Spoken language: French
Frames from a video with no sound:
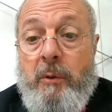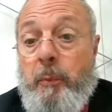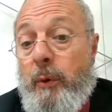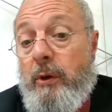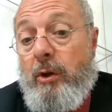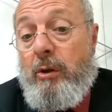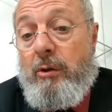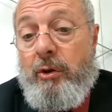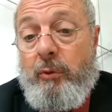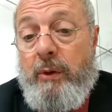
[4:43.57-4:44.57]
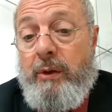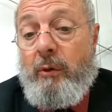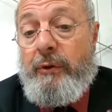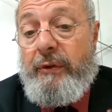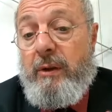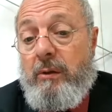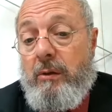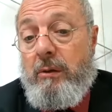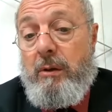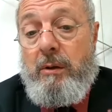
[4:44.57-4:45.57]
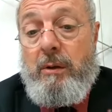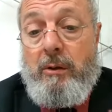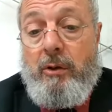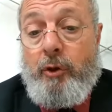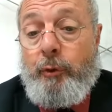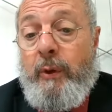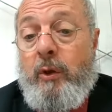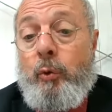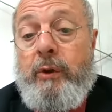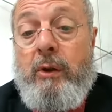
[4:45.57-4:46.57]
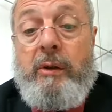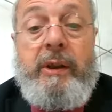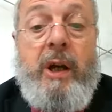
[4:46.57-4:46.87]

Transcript: Et puis, je dois dire aussi que je suis content.